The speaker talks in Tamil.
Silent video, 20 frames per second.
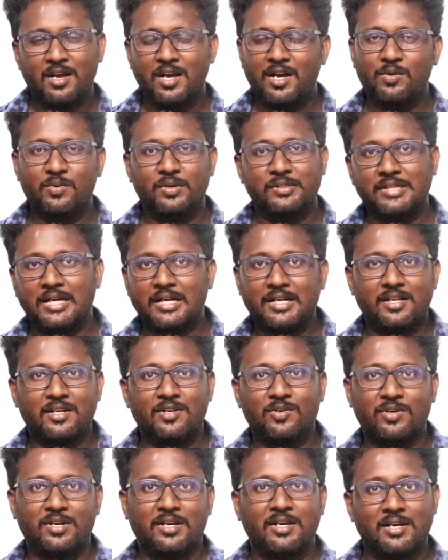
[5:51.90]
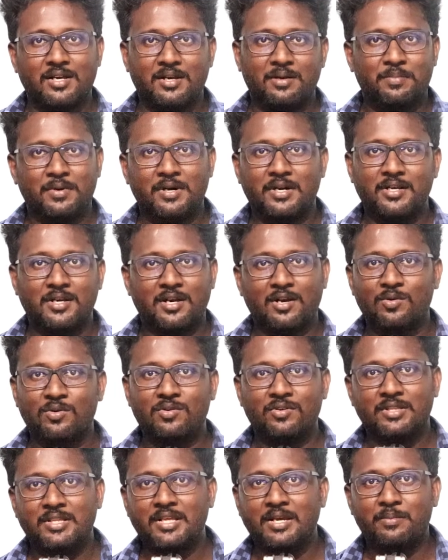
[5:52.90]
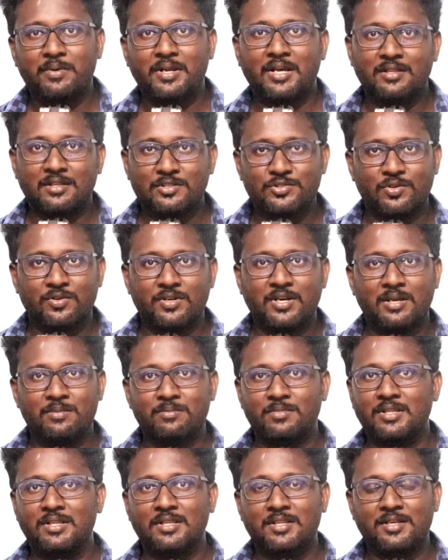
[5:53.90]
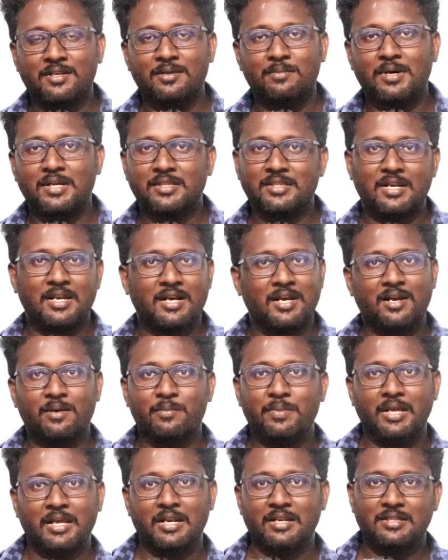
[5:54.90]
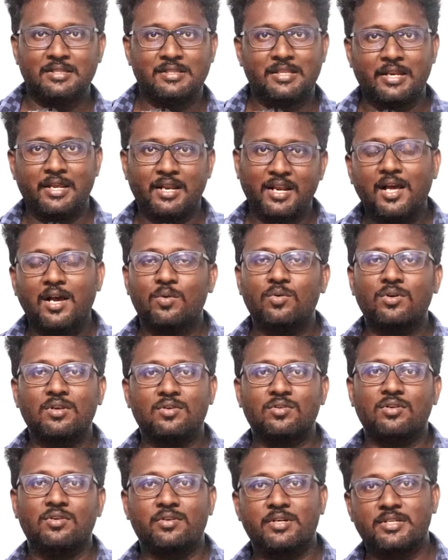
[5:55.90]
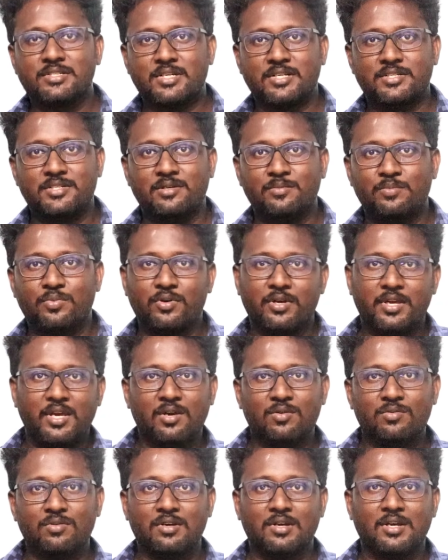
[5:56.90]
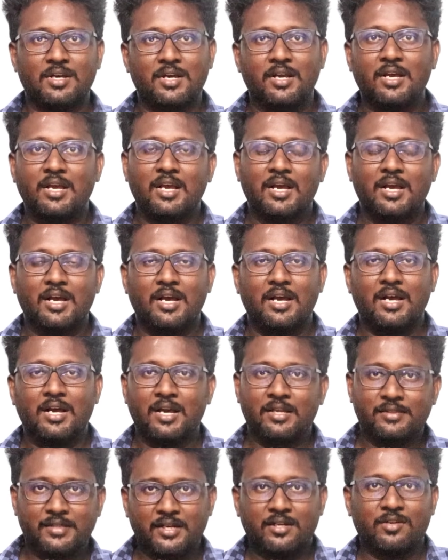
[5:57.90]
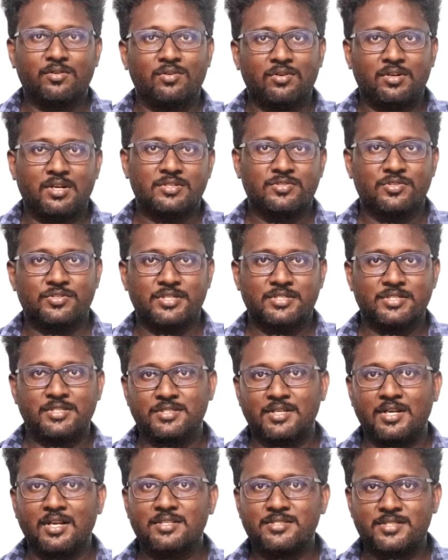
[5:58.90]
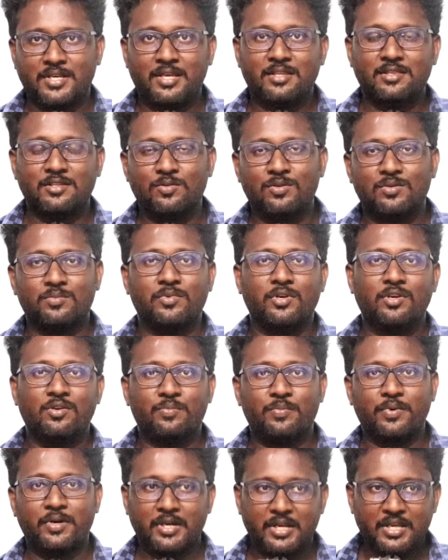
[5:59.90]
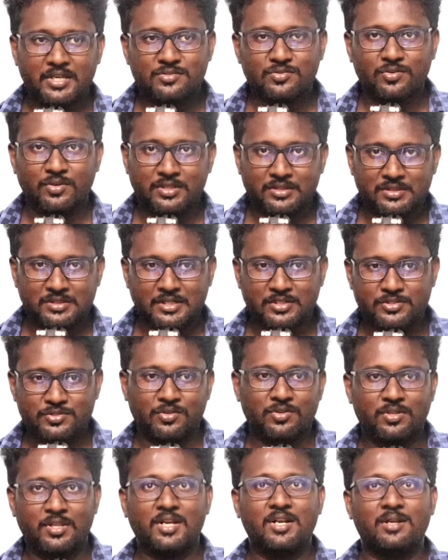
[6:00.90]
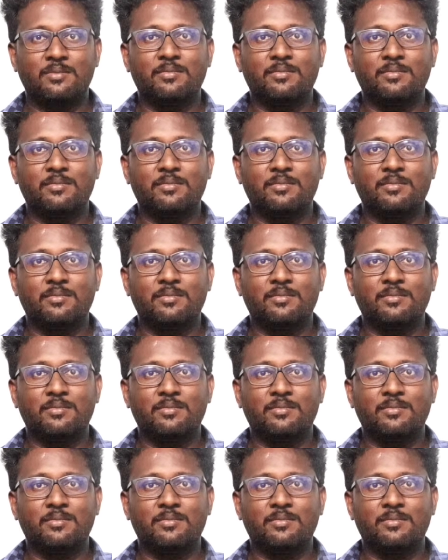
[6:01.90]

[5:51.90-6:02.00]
அவங்க தேட்டரோட பாடு அவங்க வந்து எப்படி அந்த ஷோ டைம் வந்து மாற்றுறாங்க அப்படிங்கிறது தெரியல அவங்களுக்குள்ள ஒரு டிஸ்கஷன் போய் அவங்க தேட்டர் ஓனர் அசோசியேஷன்ஸ் எல்லாம் சேர்ந்து ஒரு முடிவு பண்ணி ஸோ இந்த ஷோ தான்